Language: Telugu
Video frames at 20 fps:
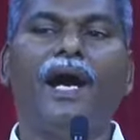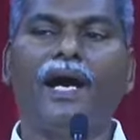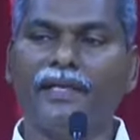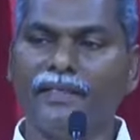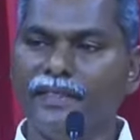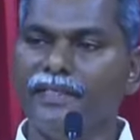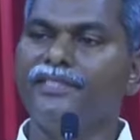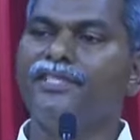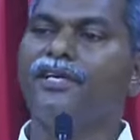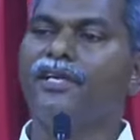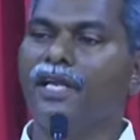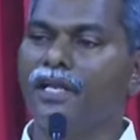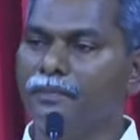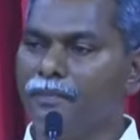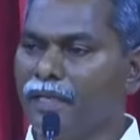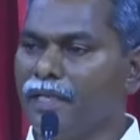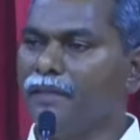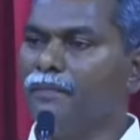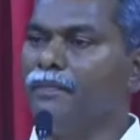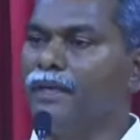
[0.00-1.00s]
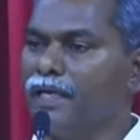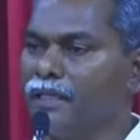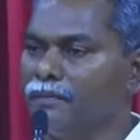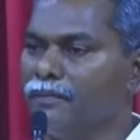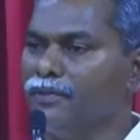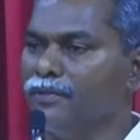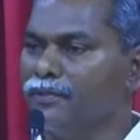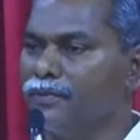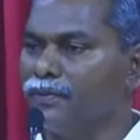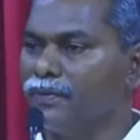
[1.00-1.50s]
అన్యజనులమైన
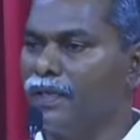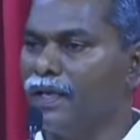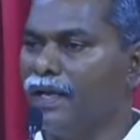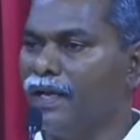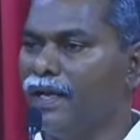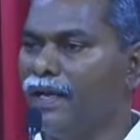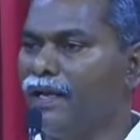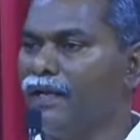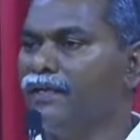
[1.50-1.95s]
మనము కూడా